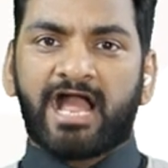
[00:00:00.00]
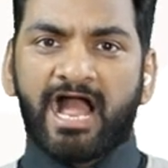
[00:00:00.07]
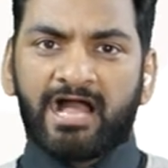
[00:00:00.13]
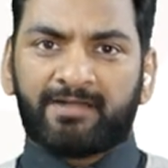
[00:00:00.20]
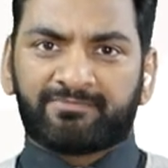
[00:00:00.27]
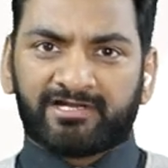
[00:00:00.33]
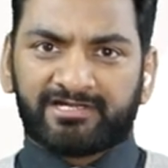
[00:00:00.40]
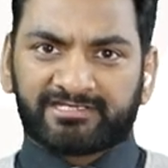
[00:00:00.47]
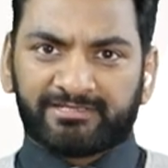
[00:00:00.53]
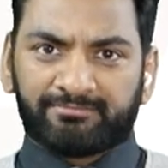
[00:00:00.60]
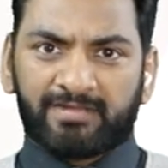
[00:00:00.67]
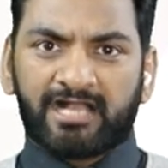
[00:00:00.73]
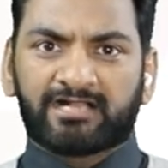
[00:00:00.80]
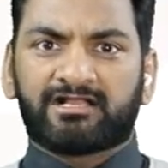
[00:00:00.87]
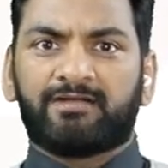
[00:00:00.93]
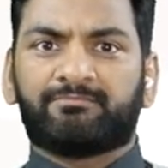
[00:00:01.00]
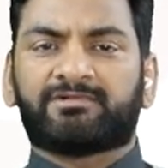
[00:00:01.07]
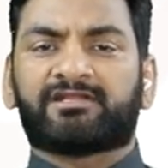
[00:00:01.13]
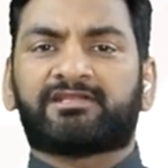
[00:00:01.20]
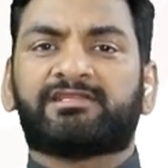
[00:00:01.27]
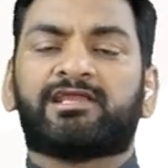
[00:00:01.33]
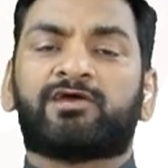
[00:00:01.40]
आठ घंटे माँ काम
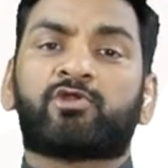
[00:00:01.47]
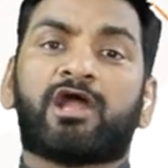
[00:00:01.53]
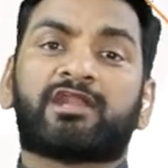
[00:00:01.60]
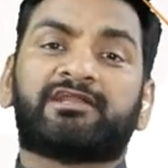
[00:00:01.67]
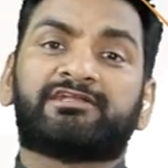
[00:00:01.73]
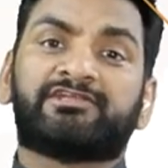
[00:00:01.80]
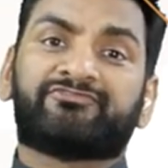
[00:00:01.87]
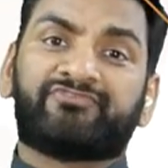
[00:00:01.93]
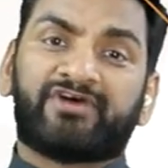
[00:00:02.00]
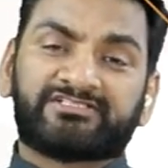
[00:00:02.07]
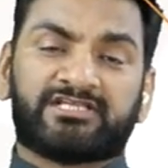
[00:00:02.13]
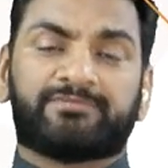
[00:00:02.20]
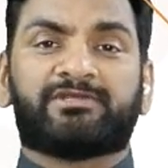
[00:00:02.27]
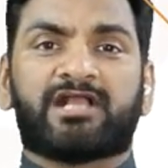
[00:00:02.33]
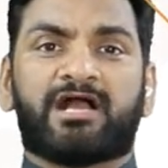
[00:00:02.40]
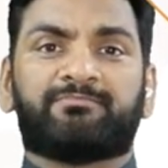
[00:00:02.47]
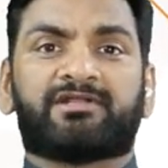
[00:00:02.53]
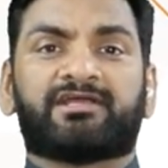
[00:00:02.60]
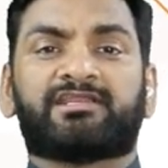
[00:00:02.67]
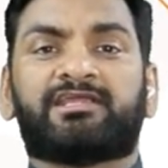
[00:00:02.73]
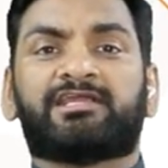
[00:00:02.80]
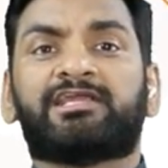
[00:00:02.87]
कर रही है और आठ घंटे फादर भी काम
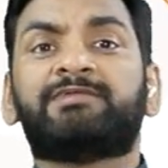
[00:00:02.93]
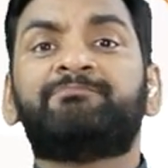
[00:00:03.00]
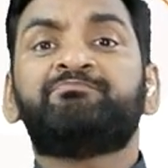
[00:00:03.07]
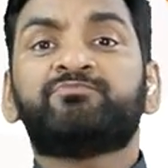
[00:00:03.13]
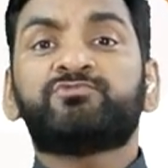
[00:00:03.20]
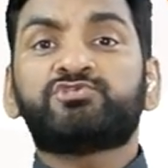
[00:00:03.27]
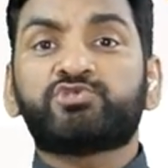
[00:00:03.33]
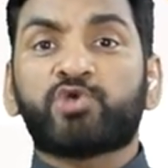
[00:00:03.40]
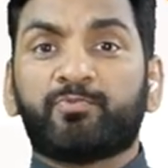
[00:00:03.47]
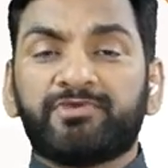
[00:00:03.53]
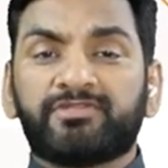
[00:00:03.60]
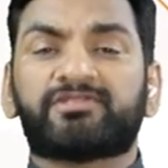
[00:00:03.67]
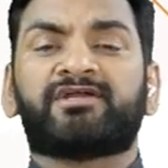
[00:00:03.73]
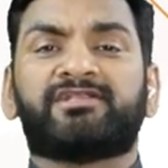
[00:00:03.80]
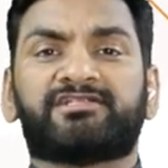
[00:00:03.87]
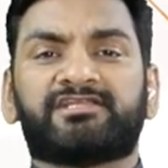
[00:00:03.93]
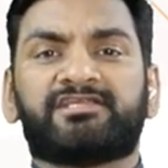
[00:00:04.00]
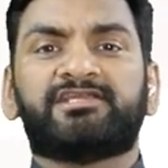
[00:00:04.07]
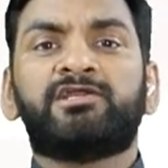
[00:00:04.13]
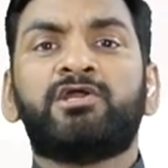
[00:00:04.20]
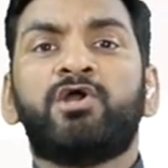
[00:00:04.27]
कर रहे हैं चौबीस घंटे